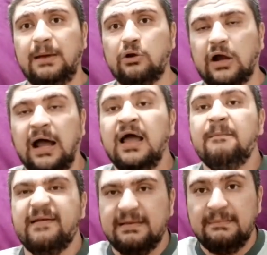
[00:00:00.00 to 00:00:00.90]
مايوركا
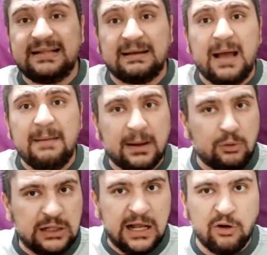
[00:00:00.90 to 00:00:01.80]
بذمتك مهما
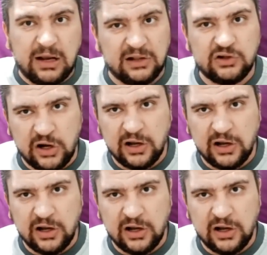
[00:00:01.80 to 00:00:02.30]
الجون الاول كان